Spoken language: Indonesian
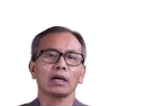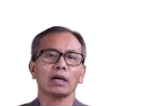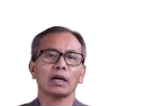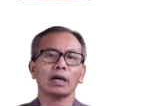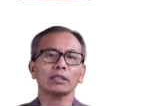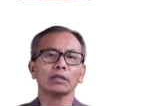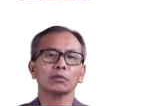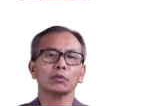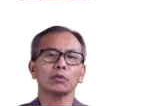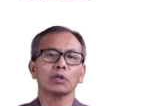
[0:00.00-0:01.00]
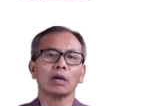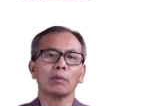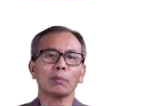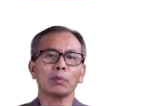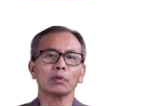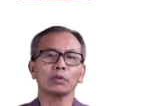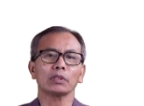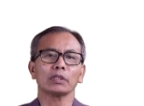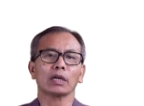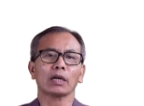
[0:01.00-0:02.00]
atau tujuan apapun
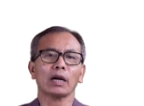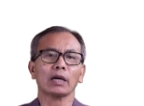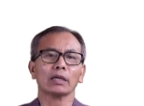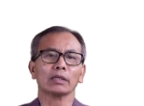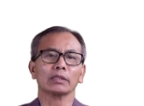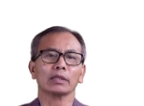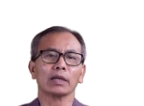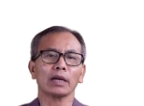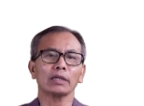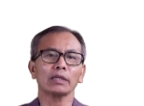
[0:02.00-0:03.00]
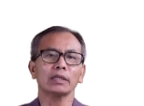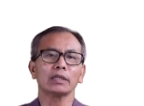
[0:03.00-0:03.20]
yang akan kita raih